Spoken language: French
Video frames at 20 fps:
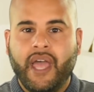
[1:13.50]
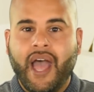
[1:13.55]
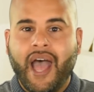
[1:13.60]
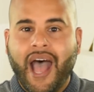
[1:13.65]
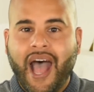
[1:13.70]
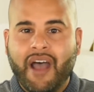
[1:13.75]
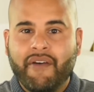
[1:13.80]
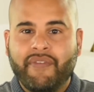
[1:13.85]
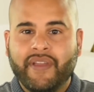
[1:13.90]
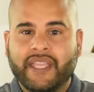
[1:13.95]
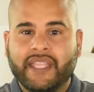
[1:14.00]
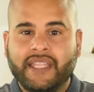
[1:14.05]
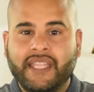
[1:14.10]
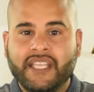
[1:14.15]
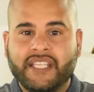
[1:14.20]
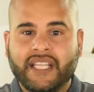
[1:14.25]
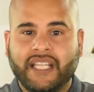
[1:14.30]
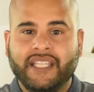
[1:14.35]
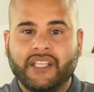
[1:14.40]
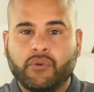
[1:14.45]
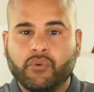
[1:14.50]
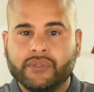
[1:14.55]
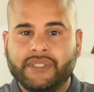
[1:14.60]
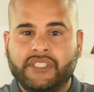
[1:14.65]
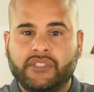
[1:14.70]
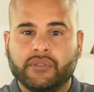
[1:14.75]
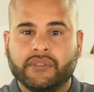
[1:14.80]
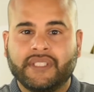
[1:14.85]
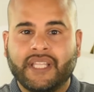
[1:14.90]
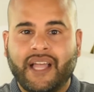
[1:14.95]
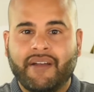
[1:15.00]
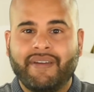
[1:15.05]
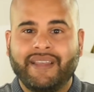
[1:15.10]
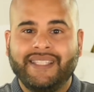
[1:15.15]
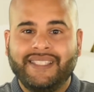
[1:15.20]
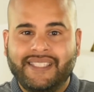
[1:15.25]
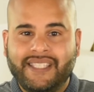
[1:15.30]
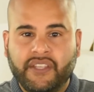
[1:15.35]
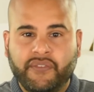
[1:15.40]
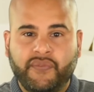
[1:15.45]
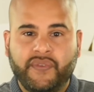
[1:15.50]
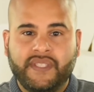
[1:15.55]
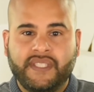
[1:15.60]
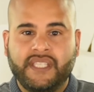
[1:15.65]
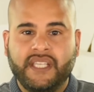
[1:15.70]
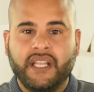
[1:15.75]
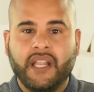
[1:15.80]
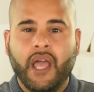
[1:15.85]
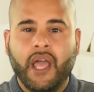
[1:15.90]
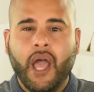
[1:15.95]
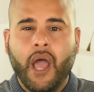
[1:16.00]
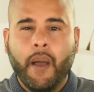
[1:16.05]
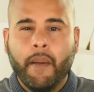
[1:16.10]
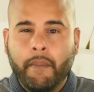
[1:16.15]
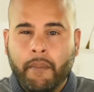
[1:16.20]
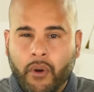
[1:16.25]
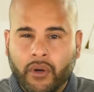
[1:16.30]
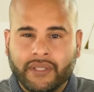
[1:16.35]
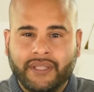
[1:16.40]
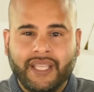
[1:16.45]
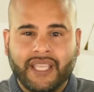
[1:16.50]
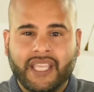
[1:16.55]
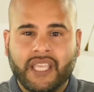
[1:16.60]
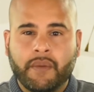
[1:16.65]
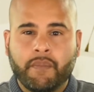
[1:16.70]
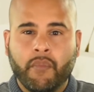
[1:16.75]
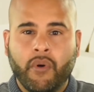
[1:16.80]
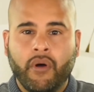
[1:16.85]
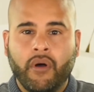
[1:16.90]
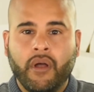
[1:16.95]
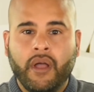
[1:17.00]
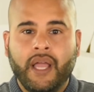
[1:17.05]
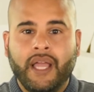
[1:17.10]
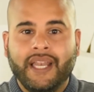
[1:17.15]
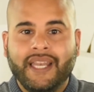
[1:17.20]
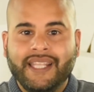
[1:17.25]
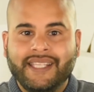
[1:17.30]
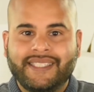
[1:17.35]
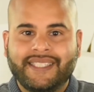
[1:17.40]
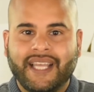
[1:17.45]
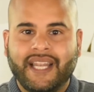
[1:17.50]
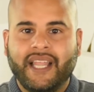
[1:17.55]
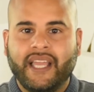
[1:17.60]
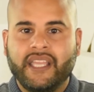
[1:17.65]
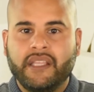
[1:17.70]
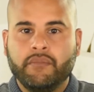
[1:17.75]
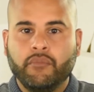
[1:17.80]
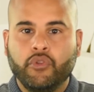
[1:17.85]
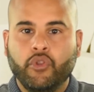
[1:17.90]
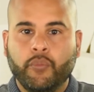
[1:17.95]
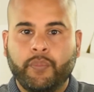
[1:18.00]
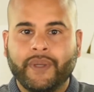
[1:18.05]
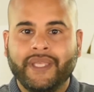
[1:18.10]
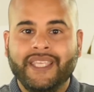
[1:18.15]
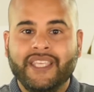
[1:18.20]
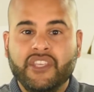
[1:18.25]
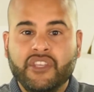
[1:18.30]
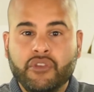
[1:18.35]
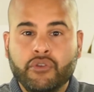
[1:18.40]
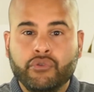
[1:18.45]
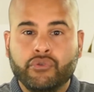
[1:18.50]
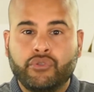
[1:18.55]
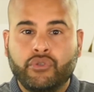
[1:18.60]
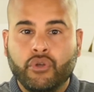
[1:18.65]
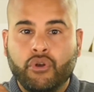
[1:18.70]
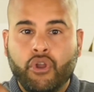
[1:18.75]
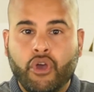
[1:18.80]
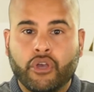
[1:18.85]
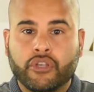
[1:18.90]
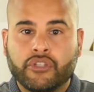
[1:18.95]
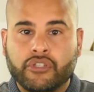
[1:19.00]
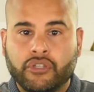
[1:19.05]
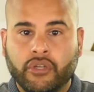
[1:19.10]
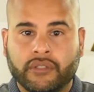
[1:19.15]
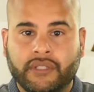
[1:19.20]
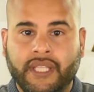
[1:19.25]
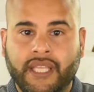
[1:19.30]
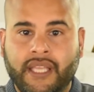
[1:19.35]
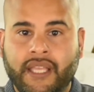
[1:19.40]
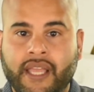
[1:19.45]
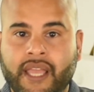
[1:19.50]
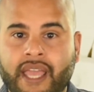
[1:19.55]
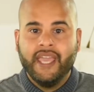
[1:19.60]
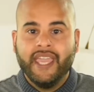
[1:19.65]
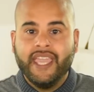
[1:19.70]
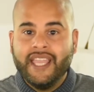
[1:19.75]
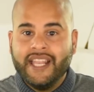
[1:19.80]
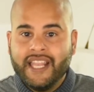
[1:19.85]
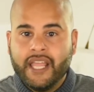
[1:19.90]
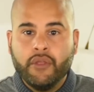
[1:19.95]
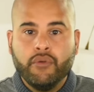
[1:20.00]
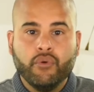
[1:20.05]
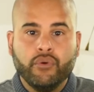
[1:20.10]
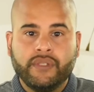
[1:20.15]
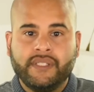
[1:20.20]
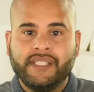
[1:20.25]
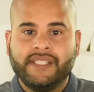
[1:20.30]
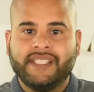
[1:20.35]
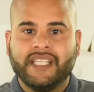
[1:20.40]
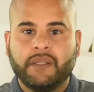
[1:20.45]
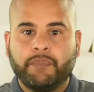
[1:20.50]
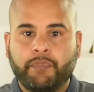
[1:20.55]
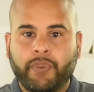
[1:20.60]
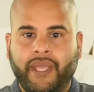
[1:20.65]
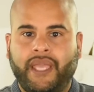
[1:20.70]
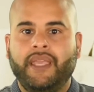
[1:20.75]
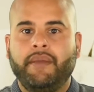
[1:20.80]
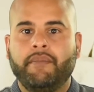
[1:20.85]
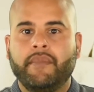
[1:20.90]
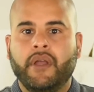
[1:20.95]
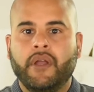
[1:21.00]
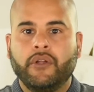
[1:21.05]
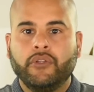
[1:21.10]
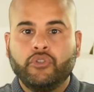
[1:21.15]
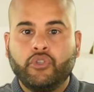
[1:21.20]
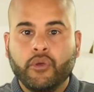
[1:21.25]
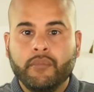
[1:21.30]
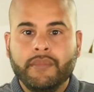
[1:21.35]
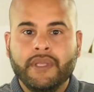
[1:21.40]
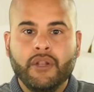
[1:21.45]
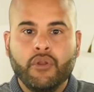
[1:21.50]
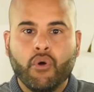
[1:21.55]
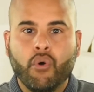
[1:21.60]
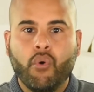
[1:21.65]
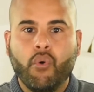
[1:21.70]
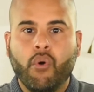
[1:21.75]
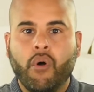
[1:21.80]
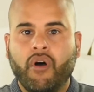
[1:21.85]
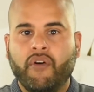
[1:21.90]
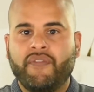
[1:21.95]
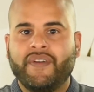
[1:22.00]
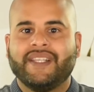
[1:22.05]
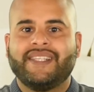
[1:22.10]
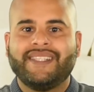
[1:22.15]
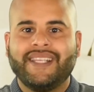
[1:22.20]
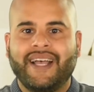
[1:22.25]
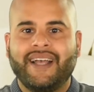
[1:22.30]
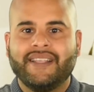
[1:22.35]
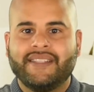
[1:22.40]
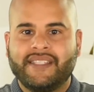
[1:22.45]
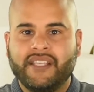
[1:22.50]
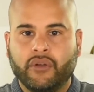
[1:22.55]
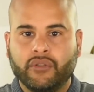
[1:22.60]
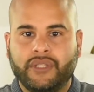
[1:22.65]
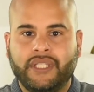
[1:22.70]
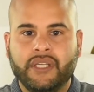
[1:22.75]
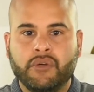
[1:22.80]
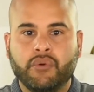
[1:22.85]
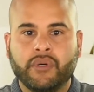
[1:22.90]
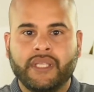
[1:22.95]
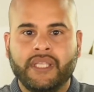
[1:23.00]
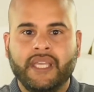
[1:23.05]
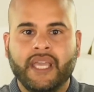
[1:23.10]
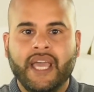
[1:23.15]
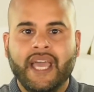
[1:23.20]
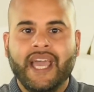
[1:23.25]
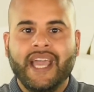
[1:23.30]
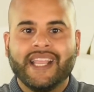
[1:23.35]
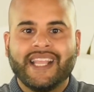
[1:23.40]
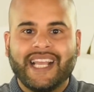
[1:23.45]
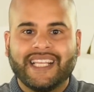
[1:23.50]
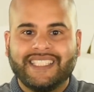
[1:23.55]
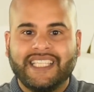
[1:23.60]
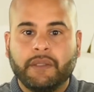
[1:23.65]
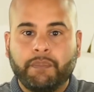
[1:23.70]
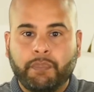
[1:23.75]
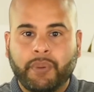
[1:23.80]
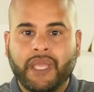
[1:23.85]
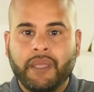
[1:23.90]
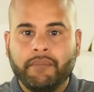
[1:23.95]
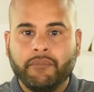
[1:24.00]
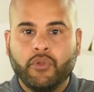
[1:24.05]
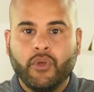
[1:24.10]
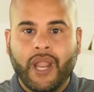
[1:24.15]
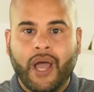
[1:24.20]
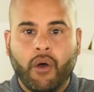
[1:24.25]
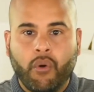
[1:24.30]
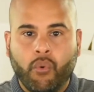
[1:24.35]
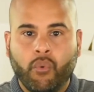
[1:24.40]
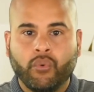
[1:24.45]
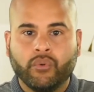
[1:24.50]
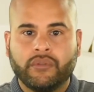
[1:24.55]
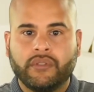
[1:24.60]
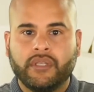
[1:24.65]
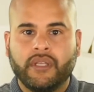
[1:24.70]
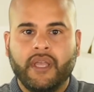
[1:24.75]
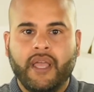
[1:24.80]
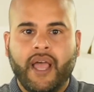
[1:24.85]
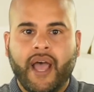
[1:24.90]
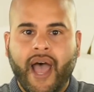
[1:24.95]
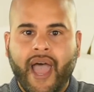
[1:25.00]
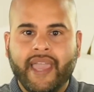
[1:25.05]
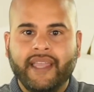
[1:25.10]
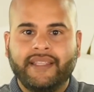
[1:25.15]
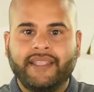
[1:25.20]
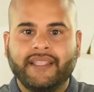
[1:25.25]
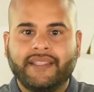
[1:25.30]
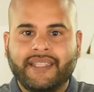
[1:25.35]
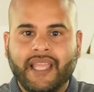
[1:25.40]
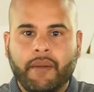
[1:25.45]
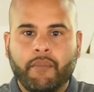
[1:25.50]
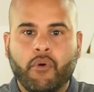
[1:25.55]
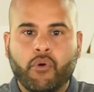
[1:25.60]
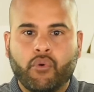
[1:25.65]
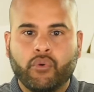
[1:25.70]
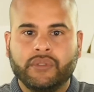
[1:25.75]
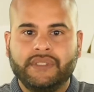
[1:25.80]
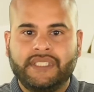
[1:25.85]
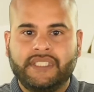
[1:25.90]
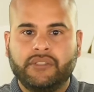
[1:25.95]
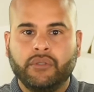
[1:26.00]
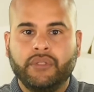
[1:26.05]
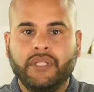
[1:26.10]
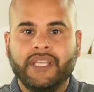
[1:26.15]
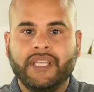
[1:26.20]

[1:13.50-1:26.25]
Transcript: Avec déjà des conditions de travail difficiles, manque d'équipement, les salariés de Monoprix usent de leur santé. Et il y a eu aussi cette prime de 1000 euros. Enfin ça, c'est en théorie. Car cette prime de la honte a été tellement conditionnée